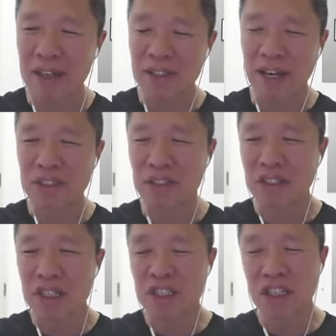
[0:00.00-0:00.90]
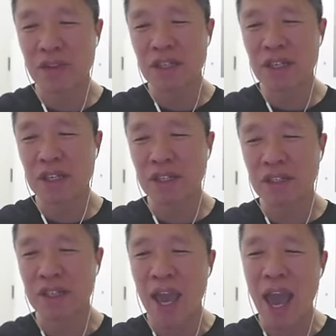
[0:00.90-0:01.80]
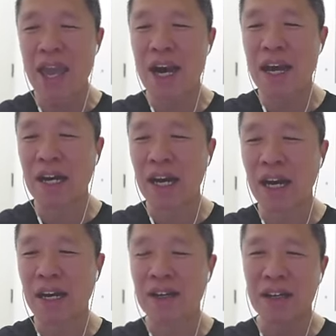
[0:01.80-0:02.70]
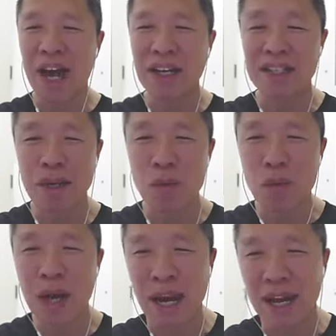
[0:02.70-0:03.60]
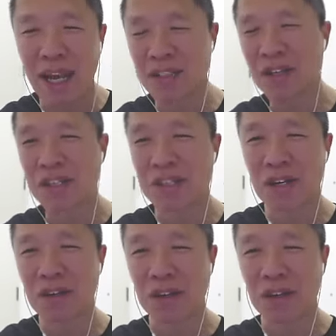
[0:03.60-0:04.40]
따라서 지금 현재는 AI가 가상 공간 안에 갇혀 있죠.